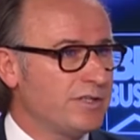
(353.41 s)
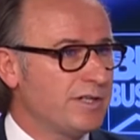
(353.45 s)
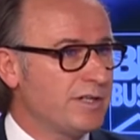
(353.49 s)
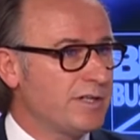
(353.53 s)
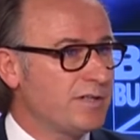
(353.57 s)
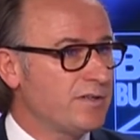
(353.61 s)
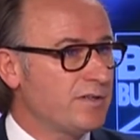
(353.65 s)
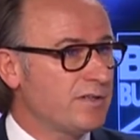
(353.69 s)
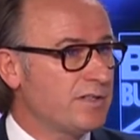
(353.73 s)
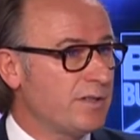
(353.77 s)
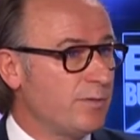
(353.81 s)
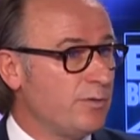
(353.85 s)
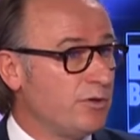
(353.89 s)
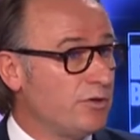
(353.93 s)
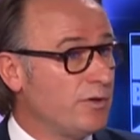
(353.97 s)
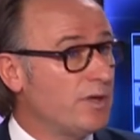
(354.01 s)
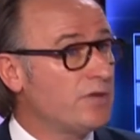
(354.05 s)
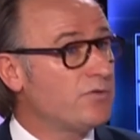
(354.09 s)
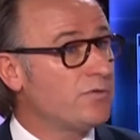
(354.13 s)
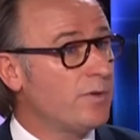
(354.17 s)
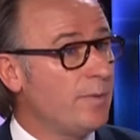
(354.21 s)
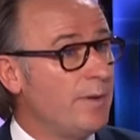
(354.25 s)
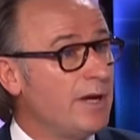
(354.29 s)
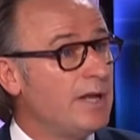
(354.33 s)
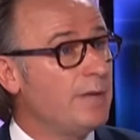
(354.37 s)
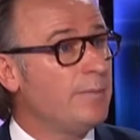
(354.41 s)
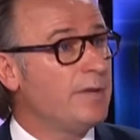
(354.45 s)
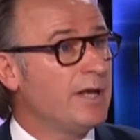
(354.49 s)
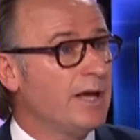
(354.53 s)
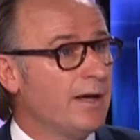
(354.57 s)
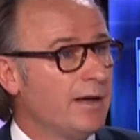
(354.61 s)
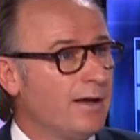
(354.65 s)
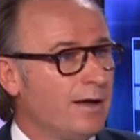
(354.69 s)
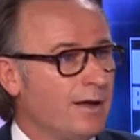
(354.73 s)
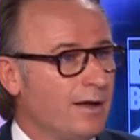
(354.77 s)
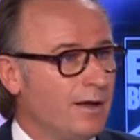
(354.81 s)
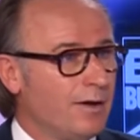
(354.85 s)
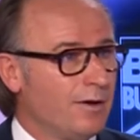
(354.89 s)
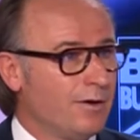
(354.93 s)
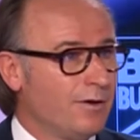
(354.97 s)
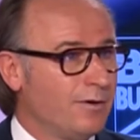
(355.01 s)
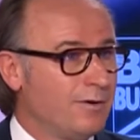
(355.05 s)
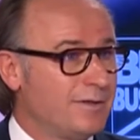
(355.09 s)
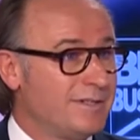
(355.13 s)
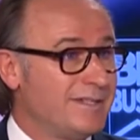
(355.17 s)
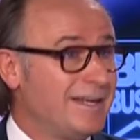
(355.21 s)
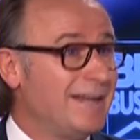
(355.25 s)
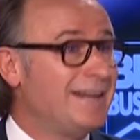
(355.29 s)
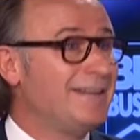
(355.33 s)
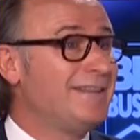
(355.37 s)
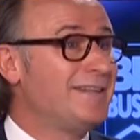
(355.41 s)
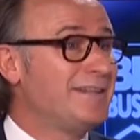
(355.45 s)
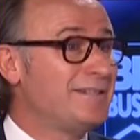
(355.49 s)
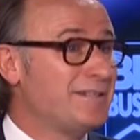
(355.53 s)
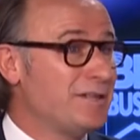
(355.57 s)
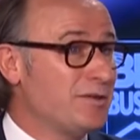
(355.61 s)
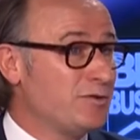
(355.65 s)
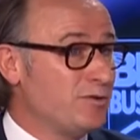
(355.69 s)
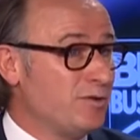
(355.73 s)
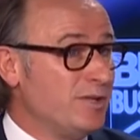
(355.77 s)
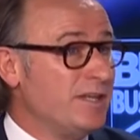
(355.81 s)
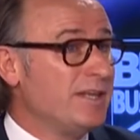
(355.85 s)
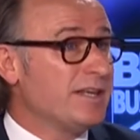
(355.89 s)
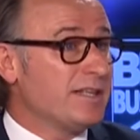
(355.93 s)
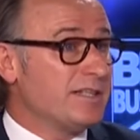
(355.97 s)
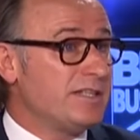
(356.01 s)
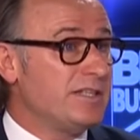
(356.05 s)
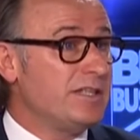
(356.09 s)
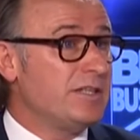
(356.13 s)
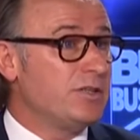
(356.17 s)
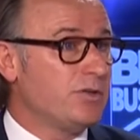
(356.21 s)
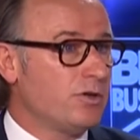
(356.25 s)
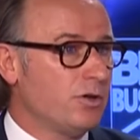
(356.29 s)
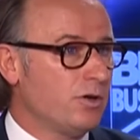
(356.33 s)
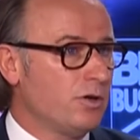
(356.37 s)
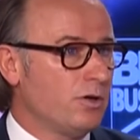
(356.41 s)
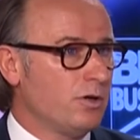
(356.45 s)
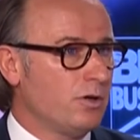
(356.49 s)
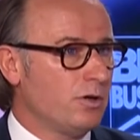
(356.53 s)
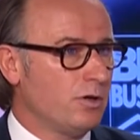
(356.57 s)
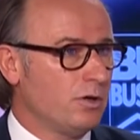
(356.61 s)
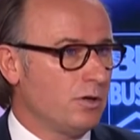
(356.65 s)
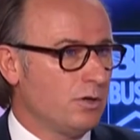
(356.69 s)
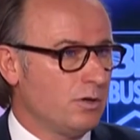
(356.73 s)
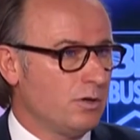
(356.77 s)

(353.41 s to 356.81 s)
cette résidence habituelle soit bel et eh bien euh, celle des États-Unis, ainsi que